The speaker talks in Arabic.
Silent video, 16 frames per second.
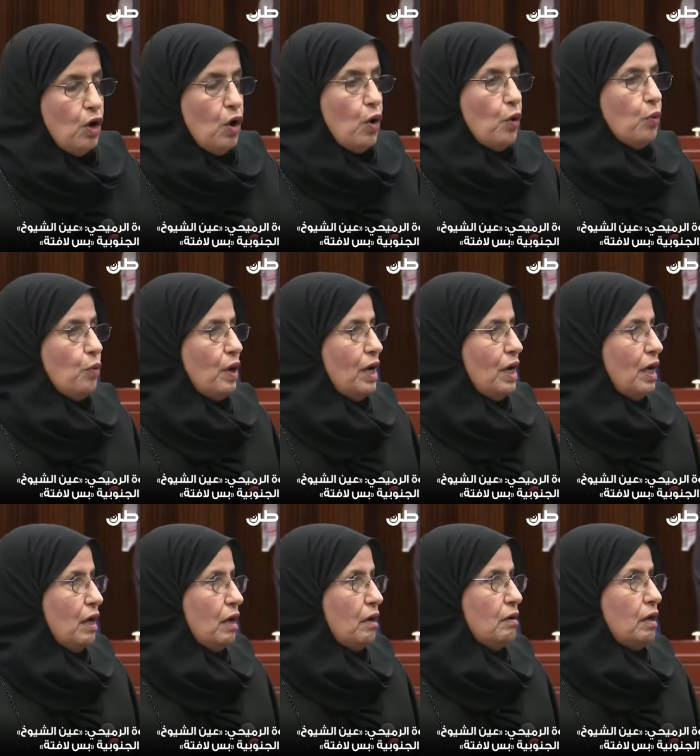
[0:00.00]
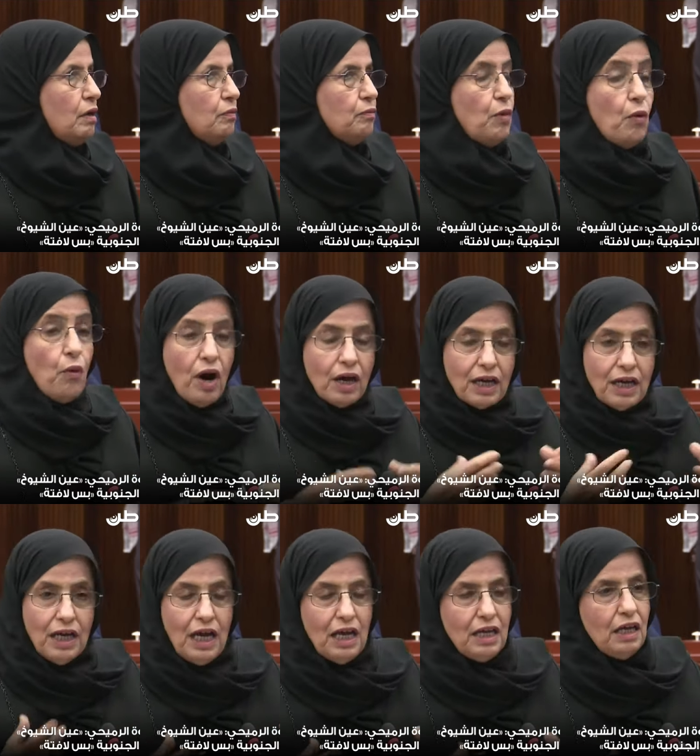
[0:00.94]

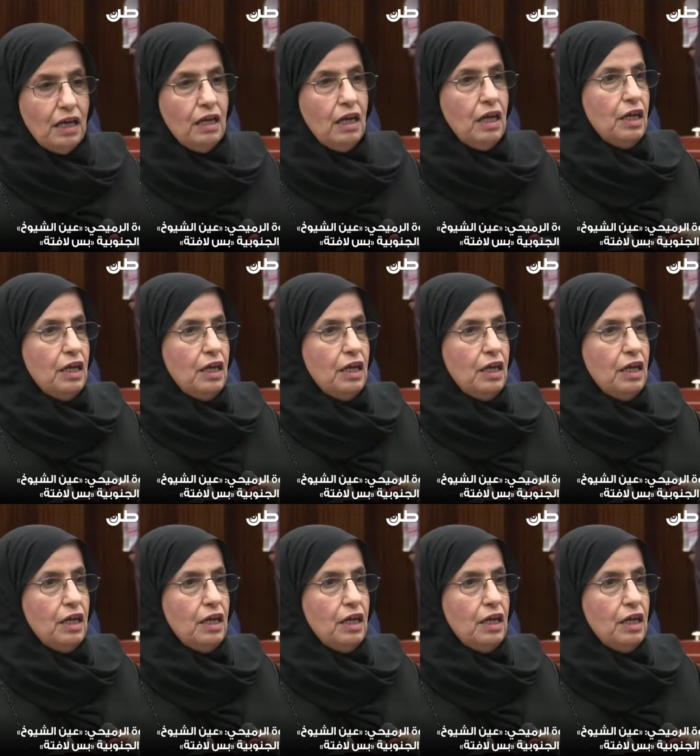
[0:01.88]
ومواقعها